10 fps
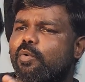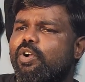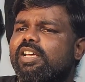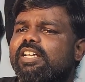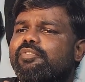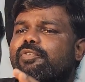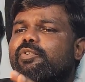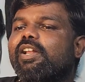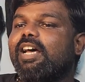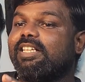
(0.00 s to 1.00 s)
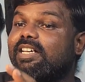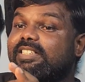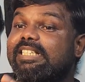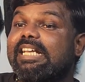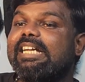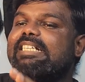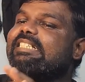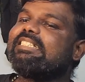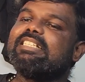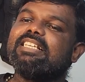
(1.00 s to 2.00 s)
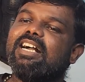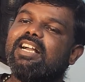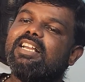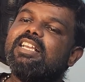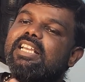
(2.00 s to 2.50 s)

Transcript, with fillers: உங்களுக்கு ஃபியூவல் அதாவது எலக்ட்ரிசிட்டிக்காக